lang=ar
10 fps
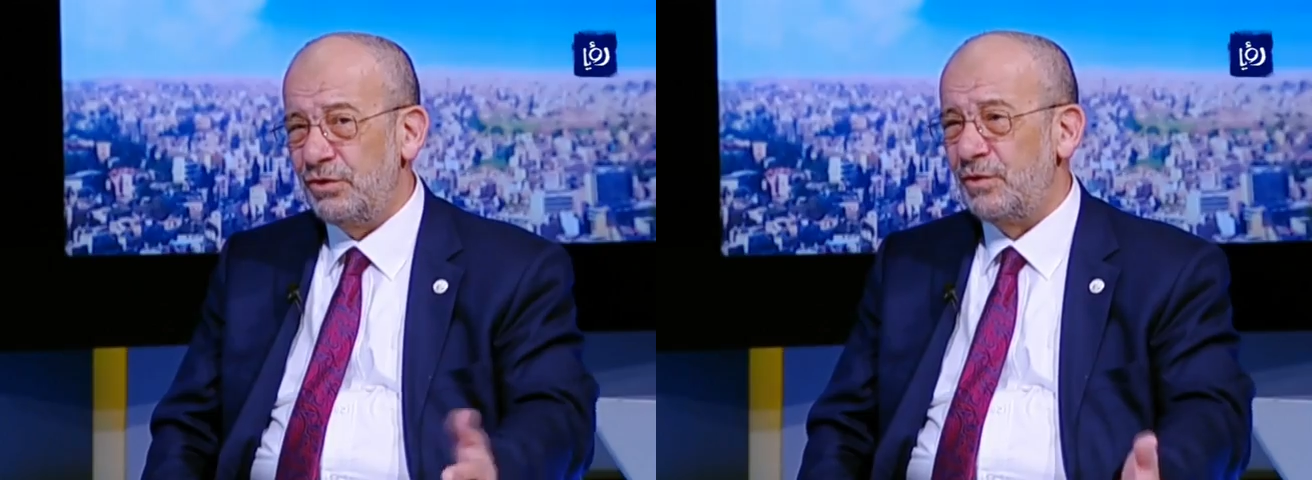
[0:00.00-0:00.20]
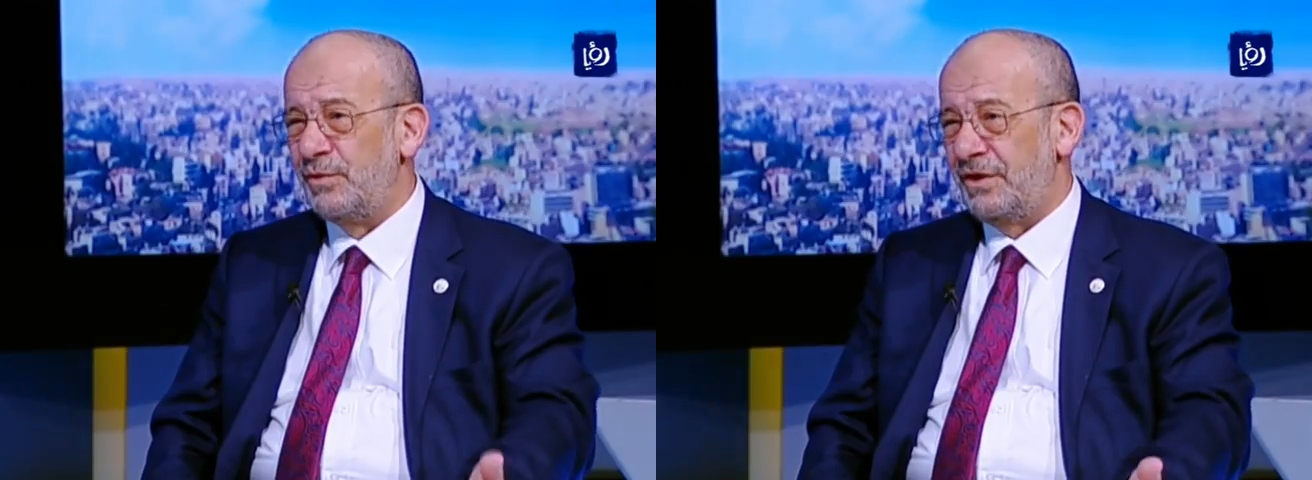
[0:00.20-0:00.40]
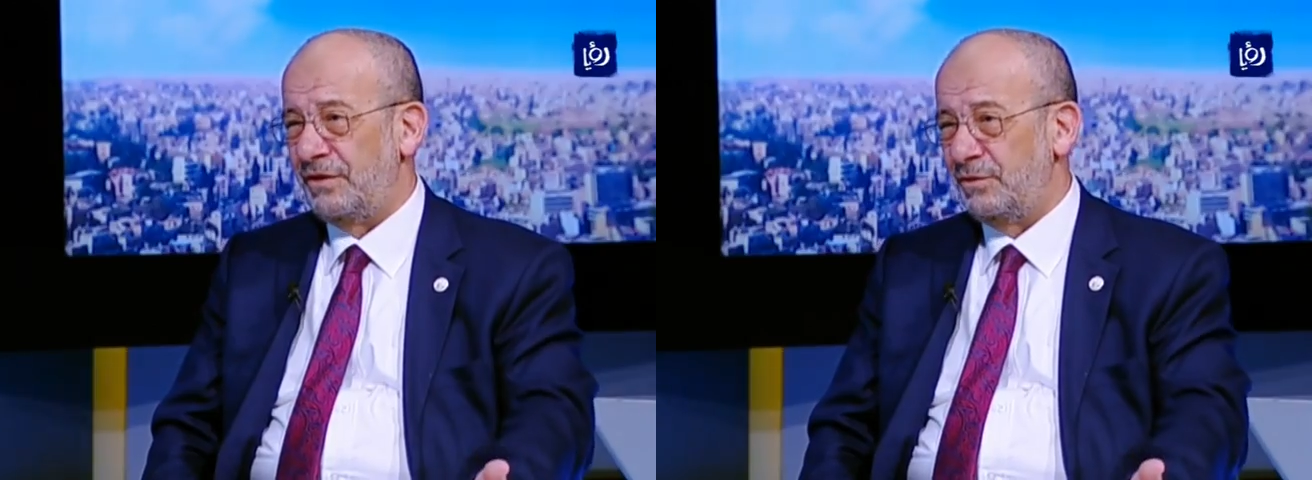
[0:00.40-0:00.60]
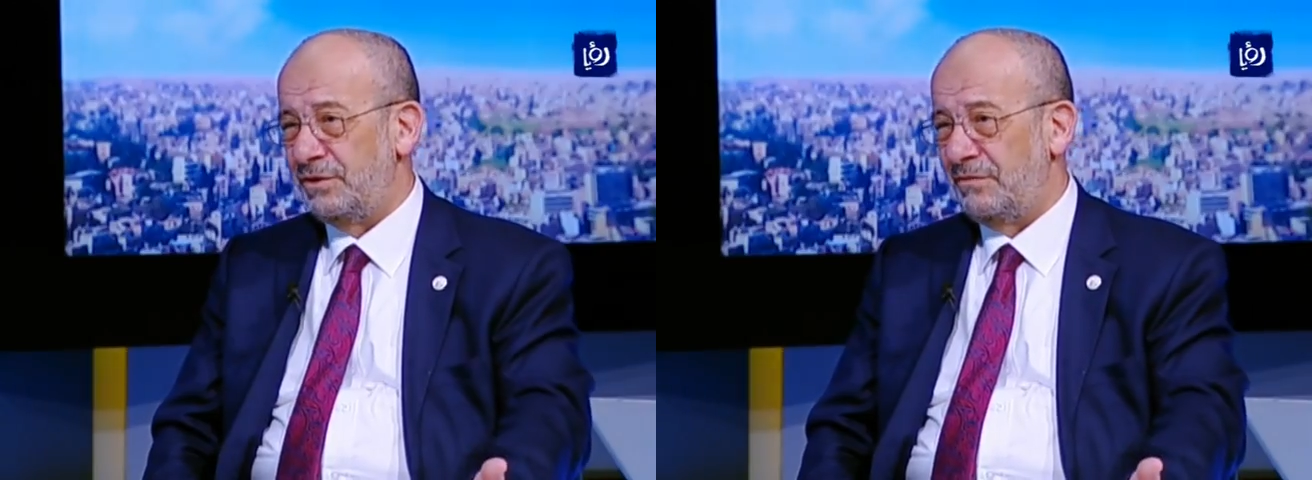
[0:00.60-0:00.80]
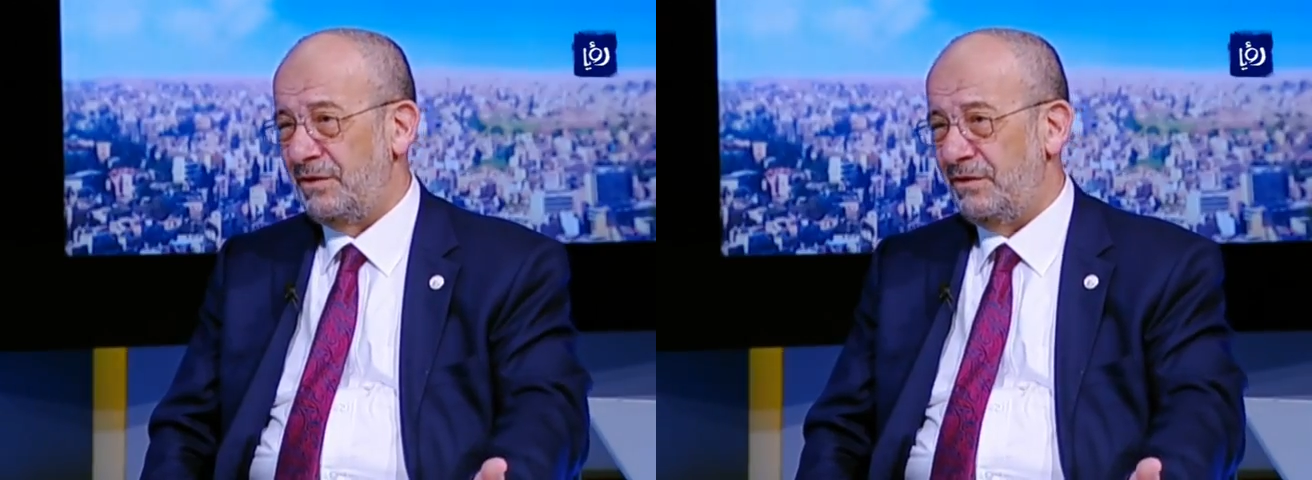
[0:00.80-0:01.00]
جزء من هذا
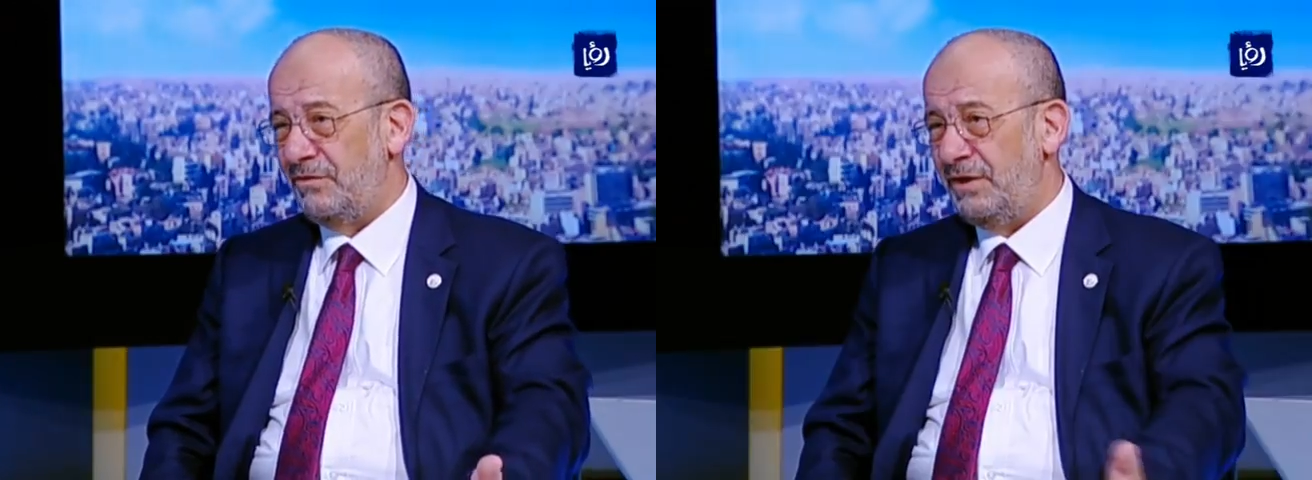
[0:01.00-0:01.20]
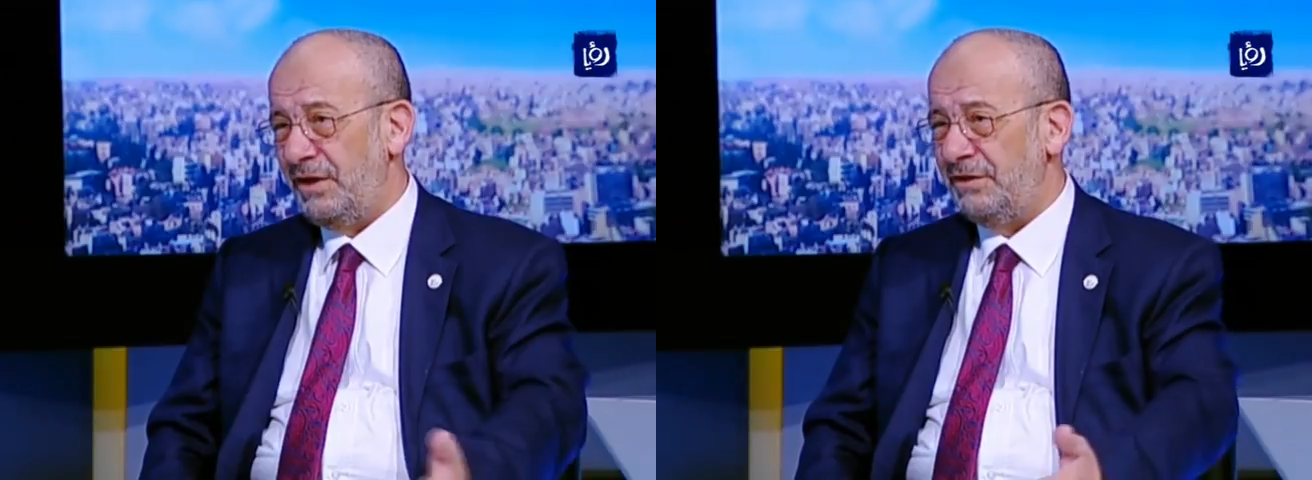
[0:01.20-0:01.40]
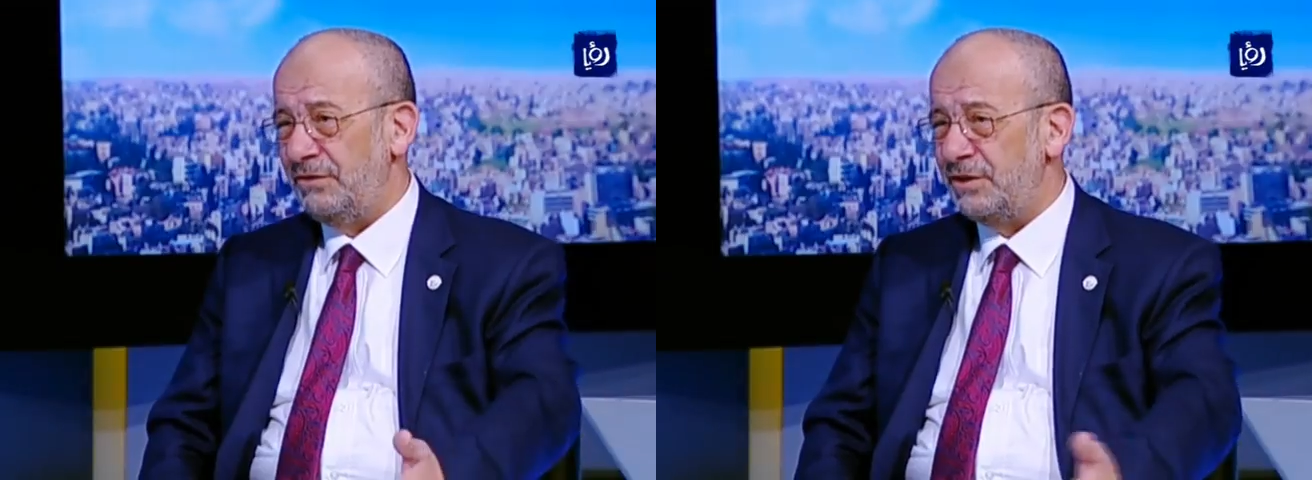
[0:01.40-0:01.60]
المجتمع ويعني نعم.